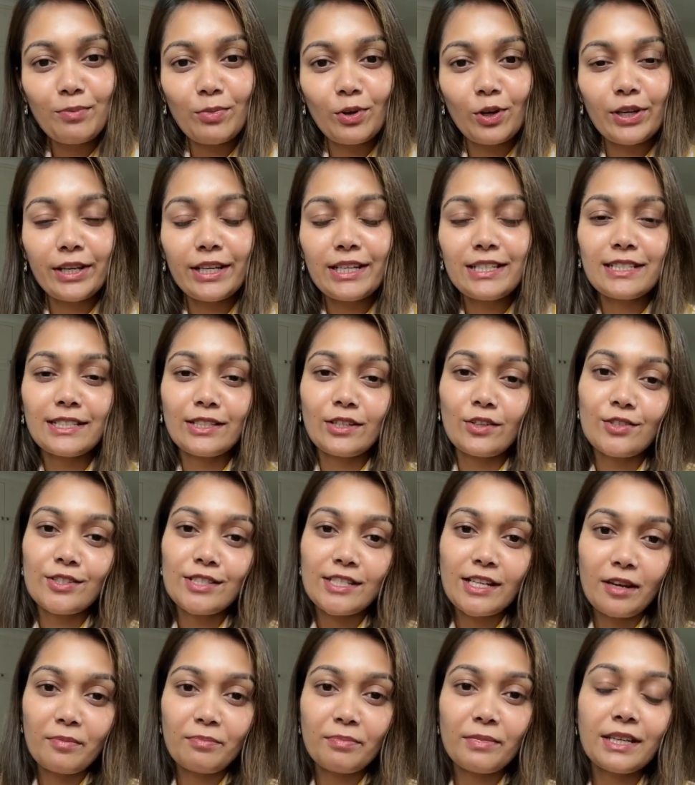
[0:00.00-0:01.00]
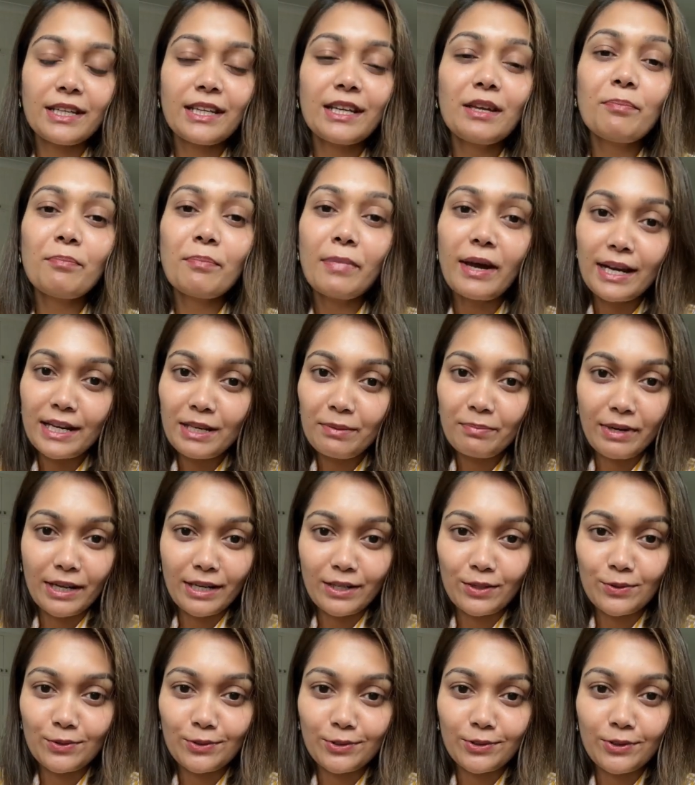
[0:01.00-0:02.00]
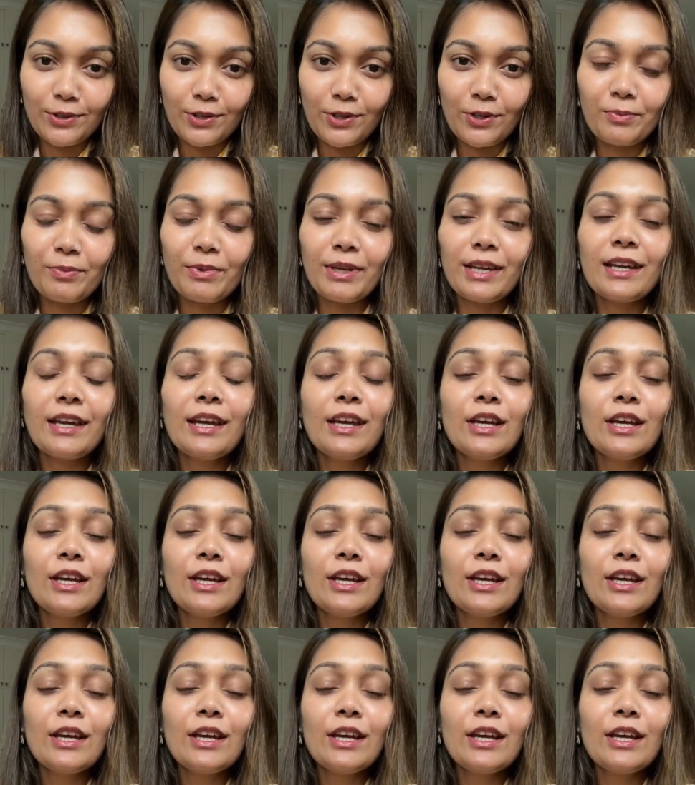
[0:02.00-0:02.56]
বলে সেটা হচ্ছে আপনাকে পানি পান করতে হবে